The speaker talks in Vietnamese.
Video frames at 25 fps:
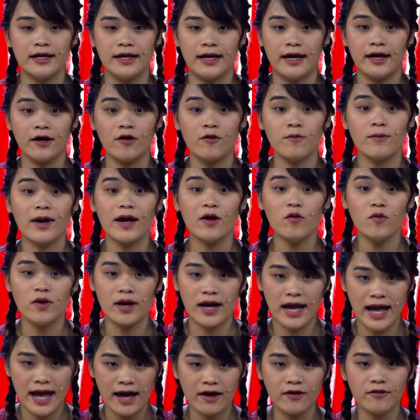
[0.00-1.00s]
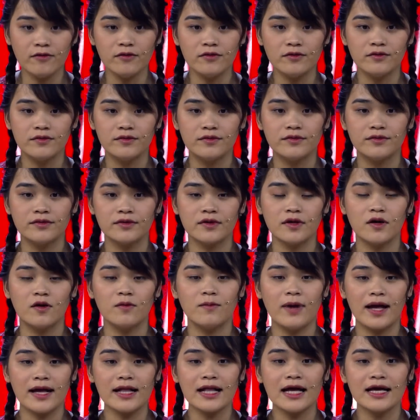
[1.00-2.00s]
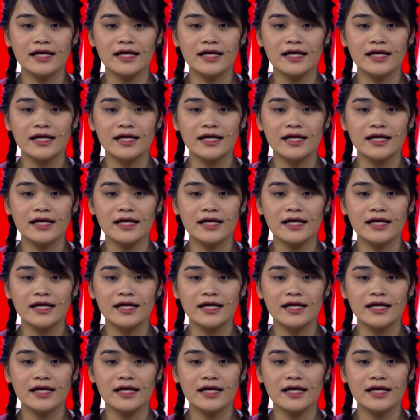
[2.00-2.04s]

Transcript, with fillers: Dạ con bán quần áo, con bán